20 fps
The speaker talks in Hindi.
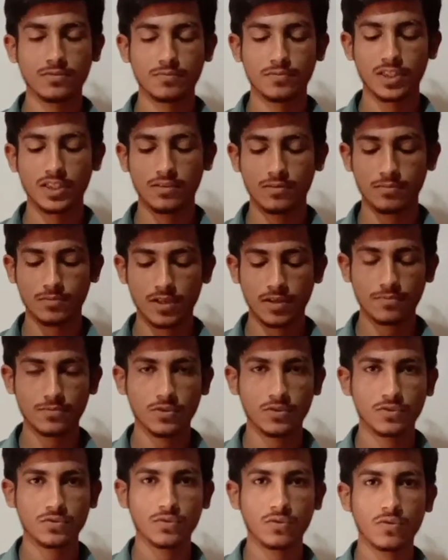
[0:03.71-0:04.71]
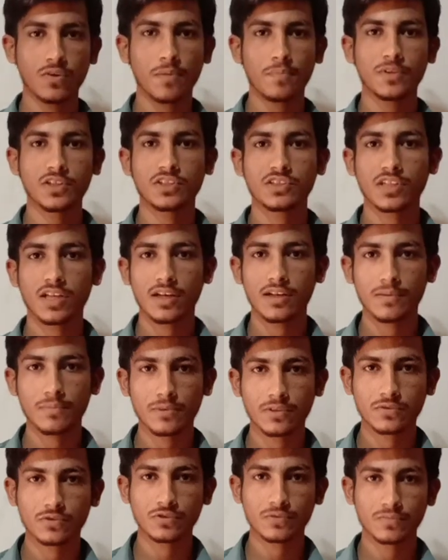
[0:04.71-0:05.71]
मैं तमाम दोस्तों को अपने चैनल
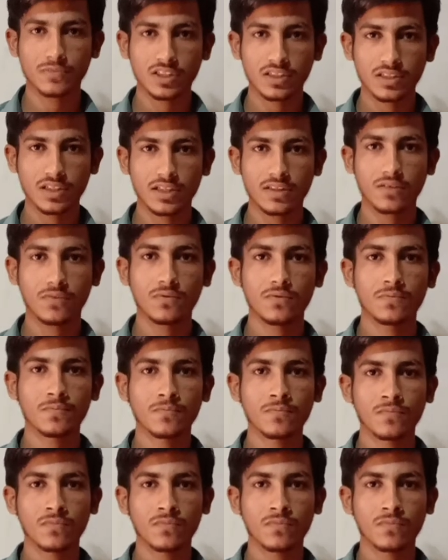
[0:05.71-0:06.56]
पर खुशमदीद कहता हूँ